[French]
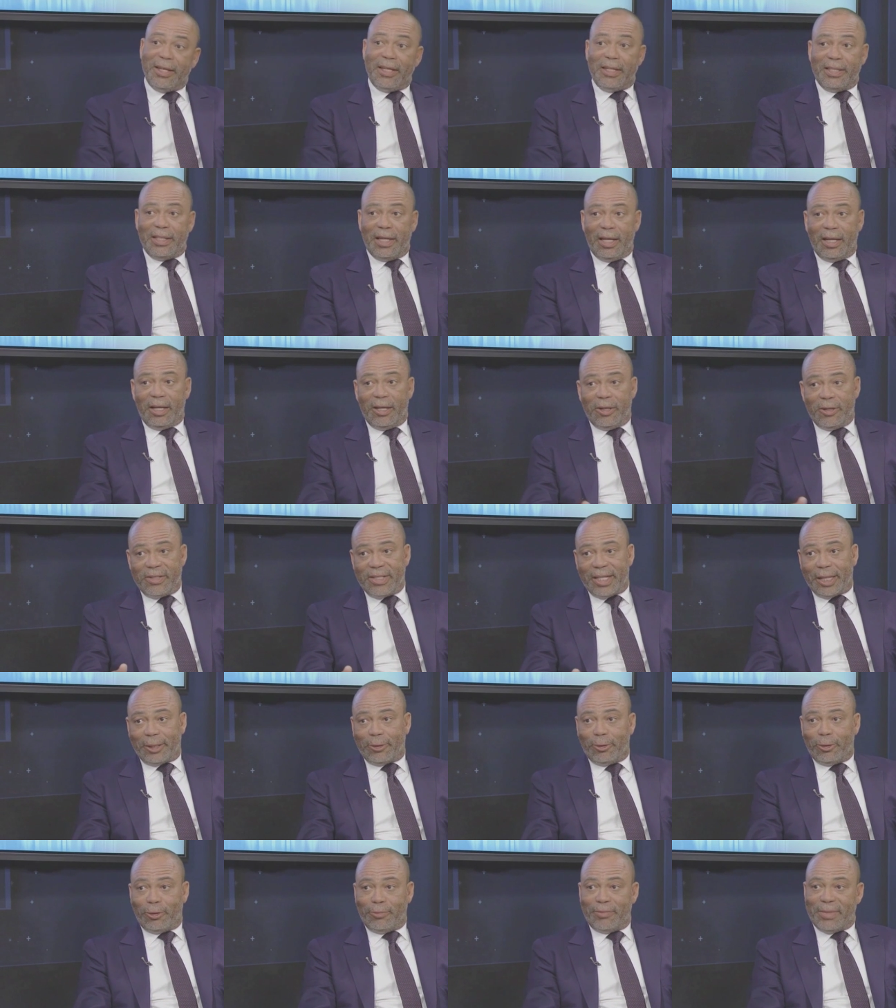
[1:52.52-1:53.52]
Il y a un
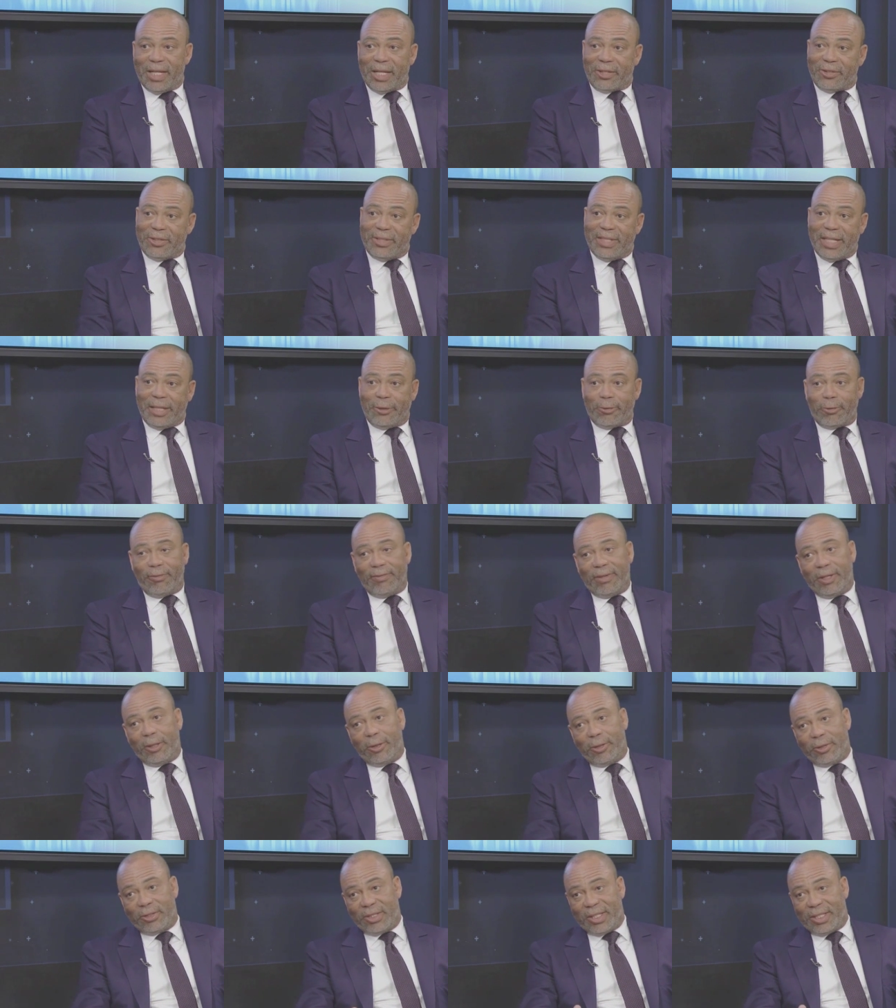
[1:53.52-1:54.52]
certain nombre d'architectes qui ont fait
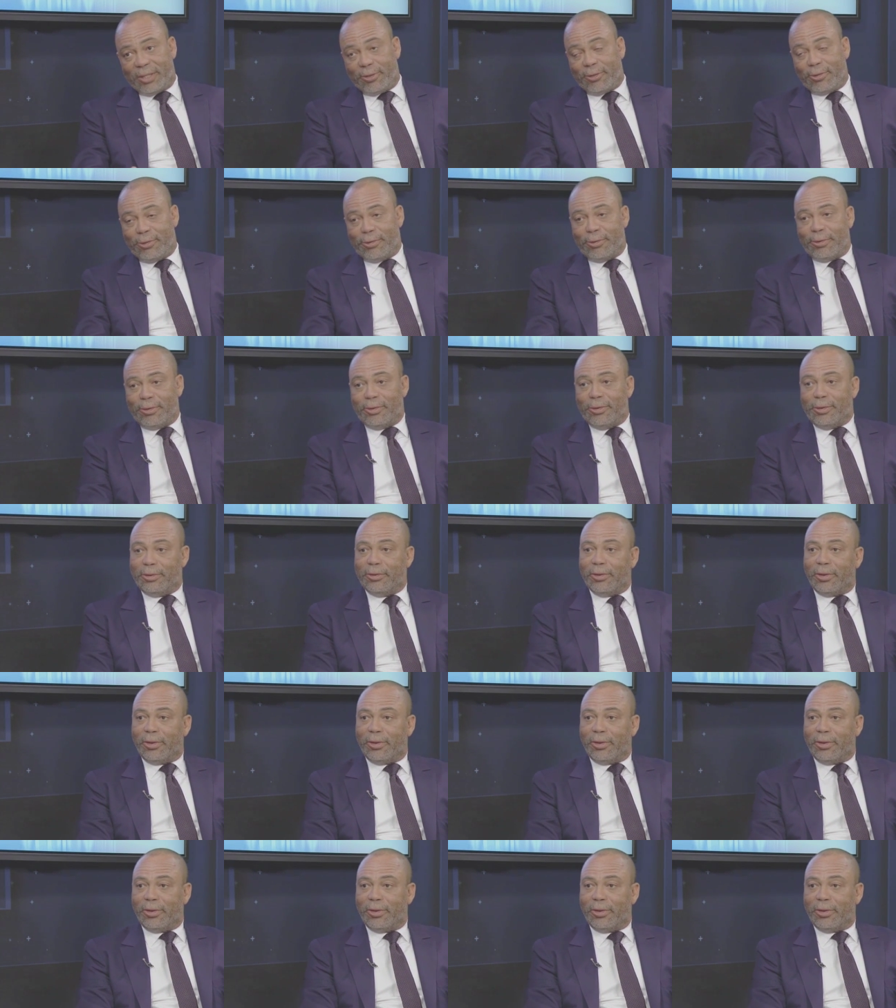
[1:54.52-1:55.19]
leurs études euh,